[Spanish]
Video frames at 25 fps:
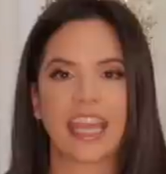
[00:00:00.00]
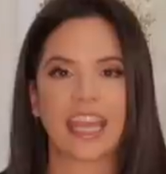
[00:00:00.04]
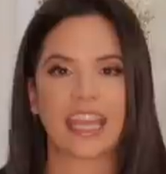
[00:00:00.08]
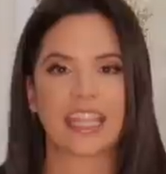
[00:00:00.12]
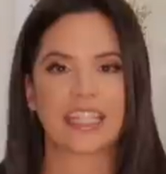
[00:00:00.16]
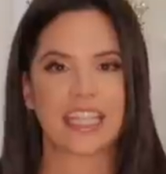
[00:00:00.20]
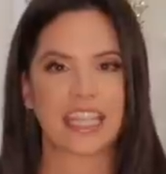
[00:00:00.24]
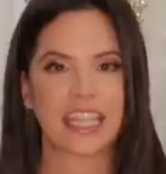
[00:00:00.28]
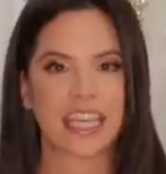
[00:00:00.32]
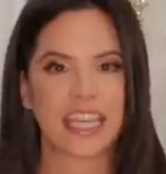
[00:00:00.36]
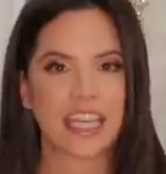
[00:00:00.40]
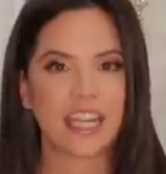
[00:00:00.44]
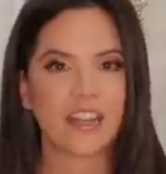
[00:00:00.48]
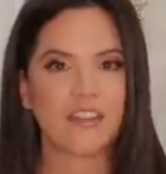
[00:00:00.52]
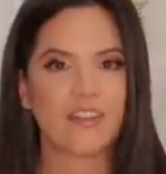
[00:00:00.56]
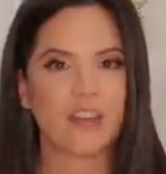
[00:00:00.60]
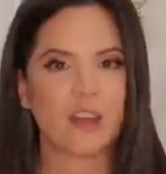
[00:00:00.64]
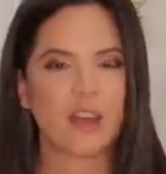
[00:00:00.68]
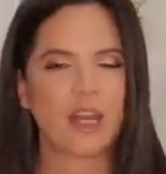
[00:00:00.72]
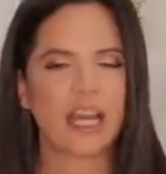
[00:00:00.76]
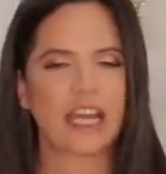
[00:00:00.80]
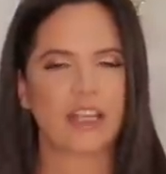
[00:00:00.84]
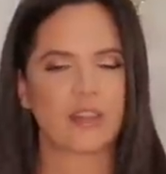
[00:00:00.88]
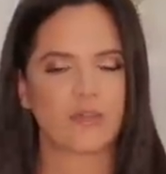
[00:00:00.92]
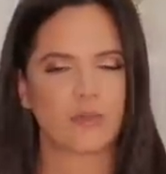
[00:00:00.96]
Que si quieres
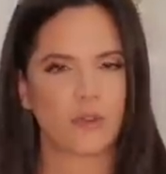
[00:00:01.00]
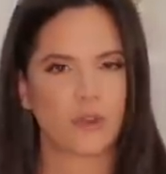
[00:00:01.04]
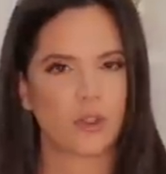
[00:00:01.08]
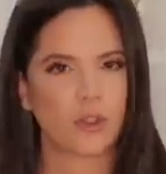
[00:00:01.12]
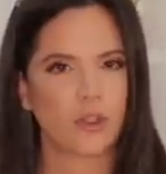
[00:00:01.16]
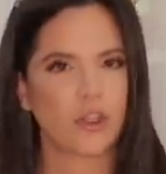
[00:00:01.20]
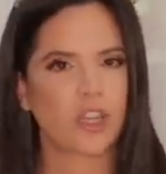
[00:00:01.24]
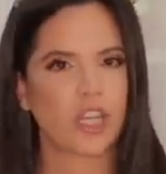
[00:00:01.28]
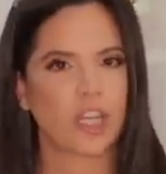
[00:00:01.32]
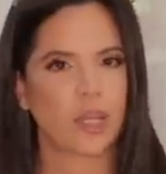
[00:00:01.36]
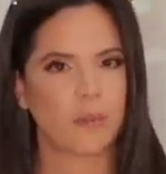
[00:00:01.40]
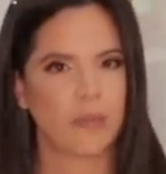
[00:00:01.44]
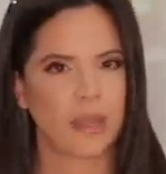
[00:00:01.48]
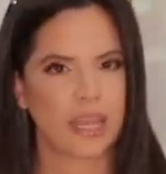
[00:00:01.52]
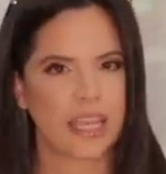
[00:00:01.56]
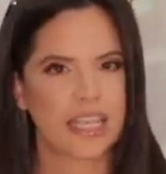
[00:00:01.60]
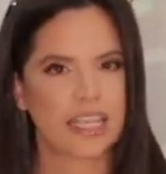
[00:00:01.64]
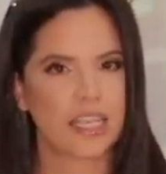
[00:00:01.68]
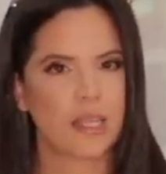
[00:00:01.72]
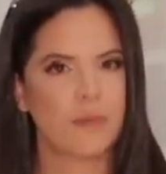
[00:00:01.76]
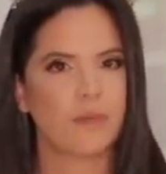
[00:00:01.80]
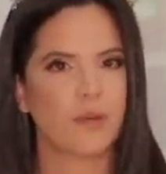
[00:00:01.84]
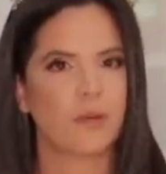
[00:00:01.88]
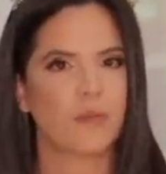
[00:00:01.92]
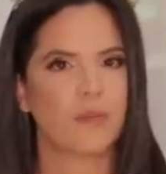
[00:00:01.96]
ver las fotos que me
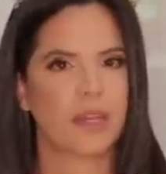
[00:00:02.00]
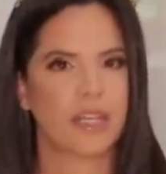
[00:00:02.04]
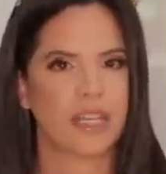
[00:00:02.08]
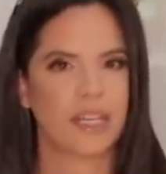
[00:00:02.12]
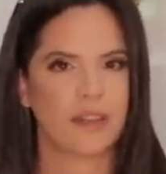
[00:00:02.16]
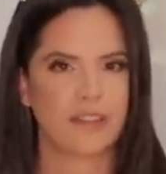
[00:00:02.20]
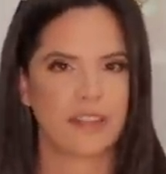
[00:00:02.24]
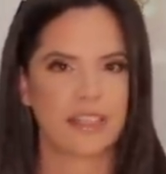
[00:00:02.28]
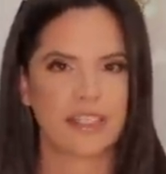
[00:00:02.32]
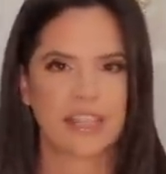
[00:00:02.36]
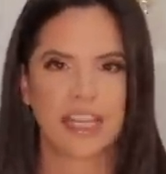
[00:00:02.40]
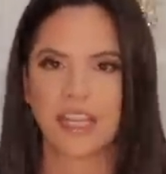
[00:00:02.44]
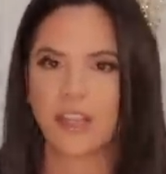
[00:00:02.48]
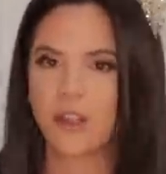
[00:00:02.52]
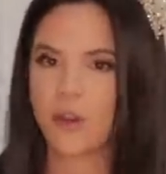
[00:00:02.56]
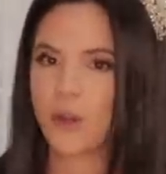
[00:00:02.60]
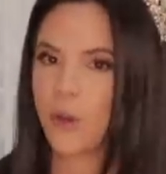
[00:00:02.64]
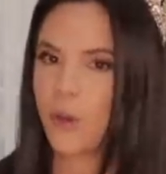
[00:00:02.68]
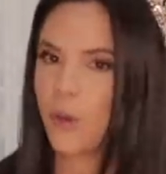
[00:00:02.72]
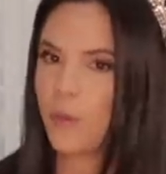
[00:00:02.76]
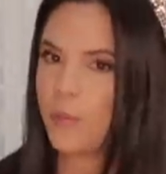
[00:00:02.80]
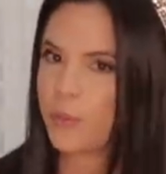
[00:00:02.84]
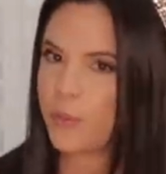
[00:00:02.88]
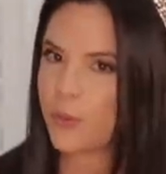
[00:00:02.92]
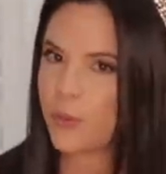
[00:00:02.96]
hice por mi aniversario
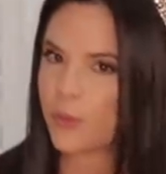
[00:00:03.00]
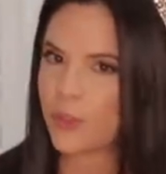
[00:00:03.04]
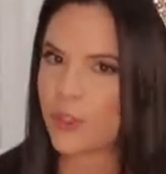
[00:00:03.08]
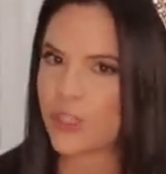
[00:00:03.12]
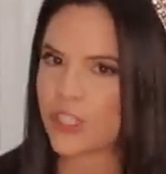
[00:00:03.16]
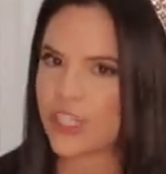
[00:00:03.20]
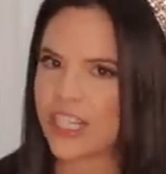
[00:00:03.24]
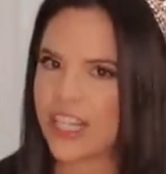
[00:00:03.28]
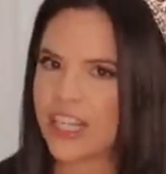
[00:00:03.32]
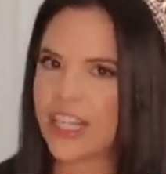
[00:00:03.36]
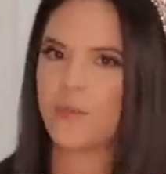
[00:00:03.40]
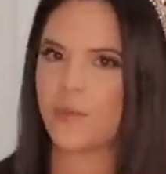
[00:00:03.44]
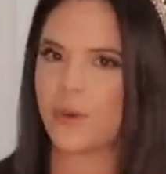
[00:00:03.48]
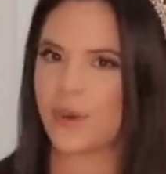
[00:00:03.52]
con Pucci,